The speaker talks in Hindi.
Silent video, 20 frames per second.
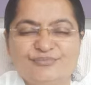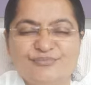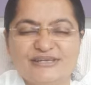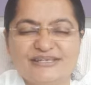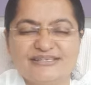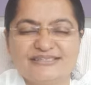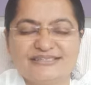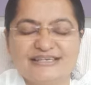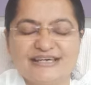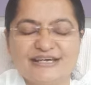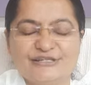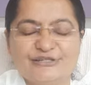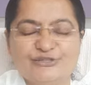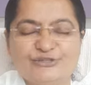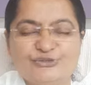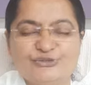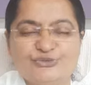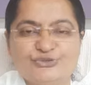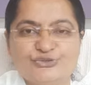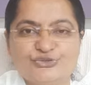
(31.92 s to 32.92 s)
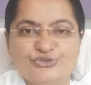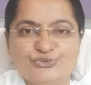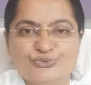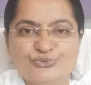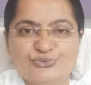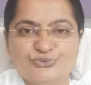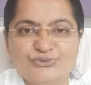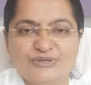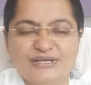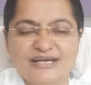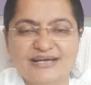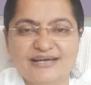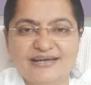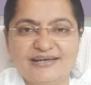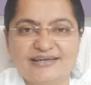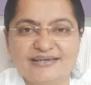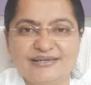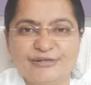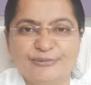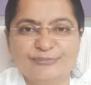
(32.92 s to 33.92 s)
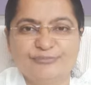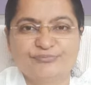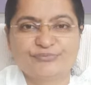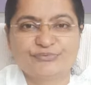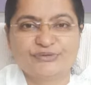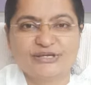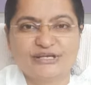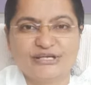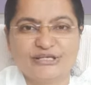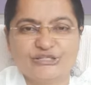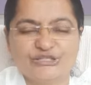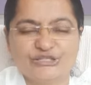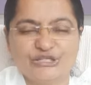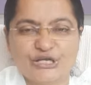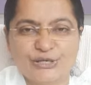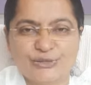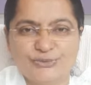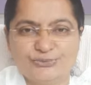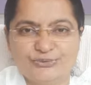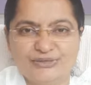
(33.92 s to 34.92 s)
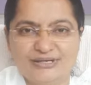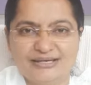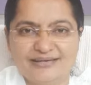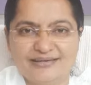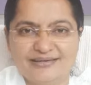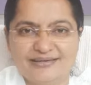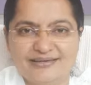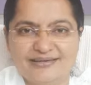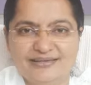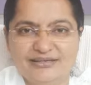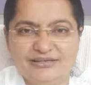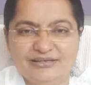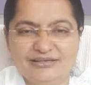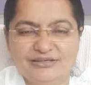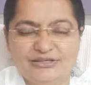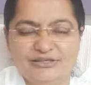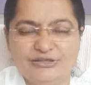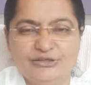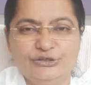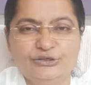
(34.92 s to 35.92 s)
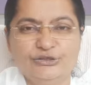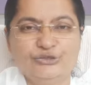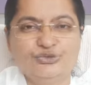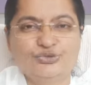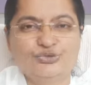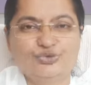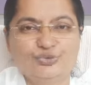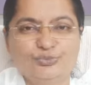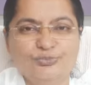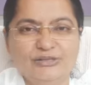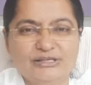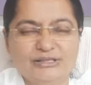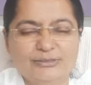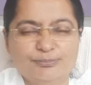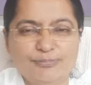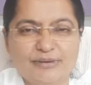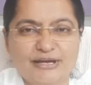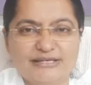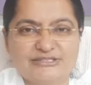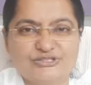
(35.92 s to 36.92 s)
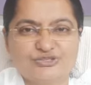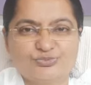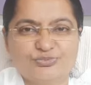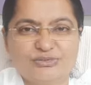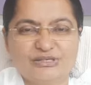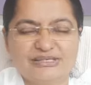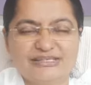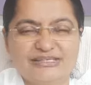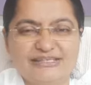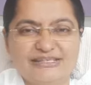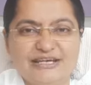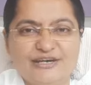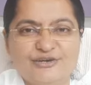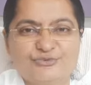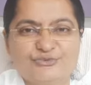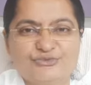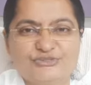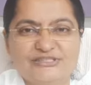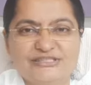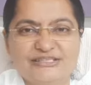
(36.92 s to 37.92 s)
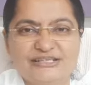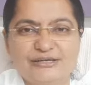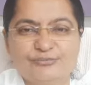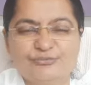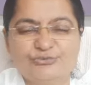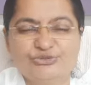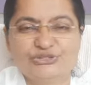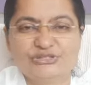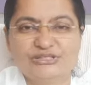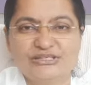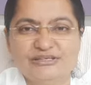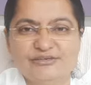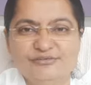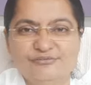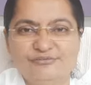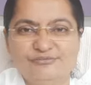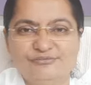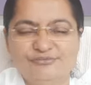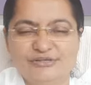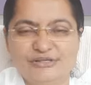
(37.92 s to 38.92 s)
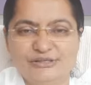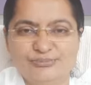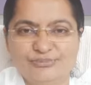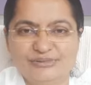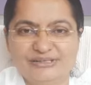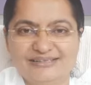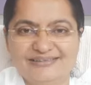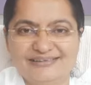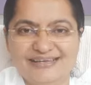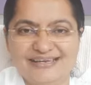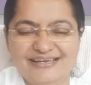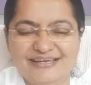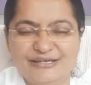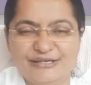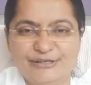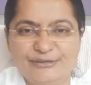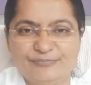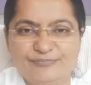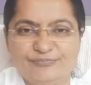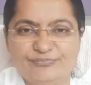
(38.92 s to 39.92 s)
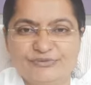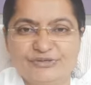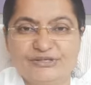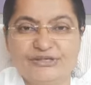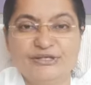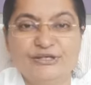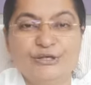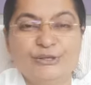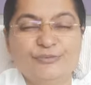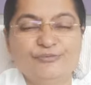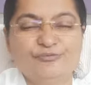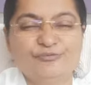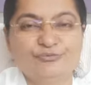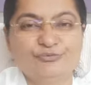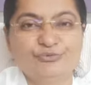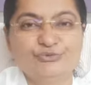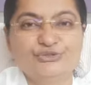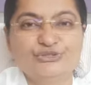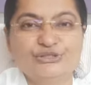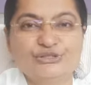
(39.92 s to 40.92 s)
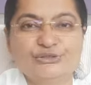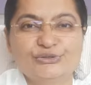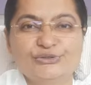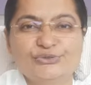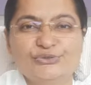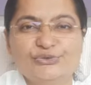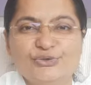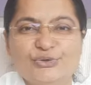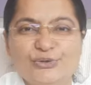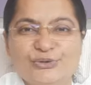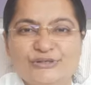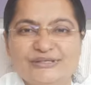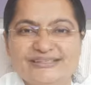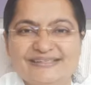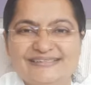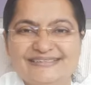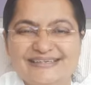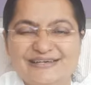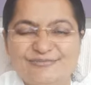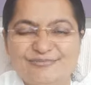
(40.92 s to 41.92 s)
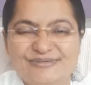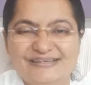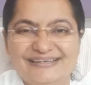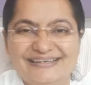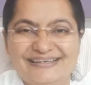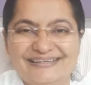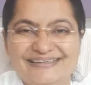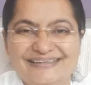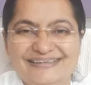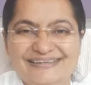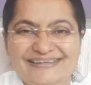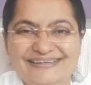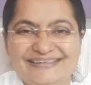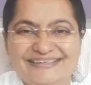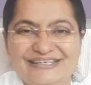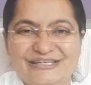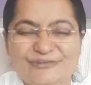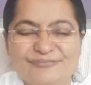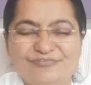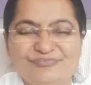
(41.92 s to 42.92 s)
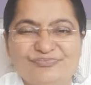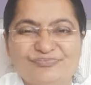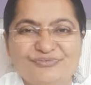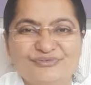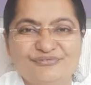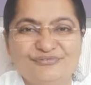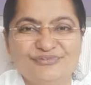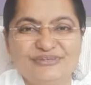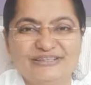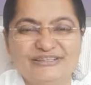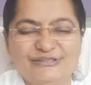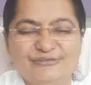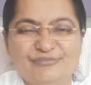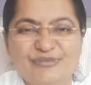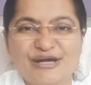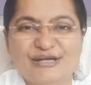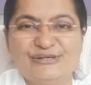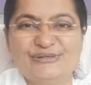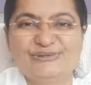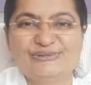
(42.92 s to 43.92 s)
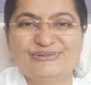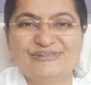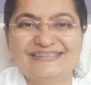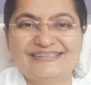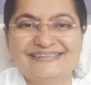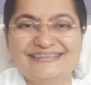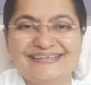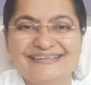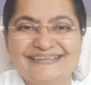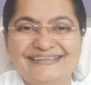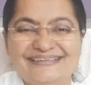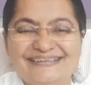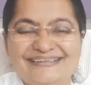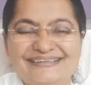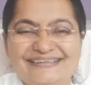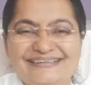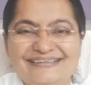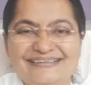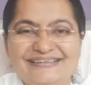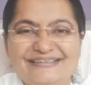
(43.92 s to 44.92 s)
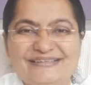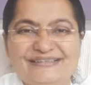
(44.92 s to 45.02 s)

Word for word: मेरे साथ जो हो रहा है अच्छा हो रहा है जो मैंने पास्ट में किया उसी का मुझे फल मिल रहा है फ्यूचर को और अच्छा बनाने के लिए वर्तमान को अच्छा करें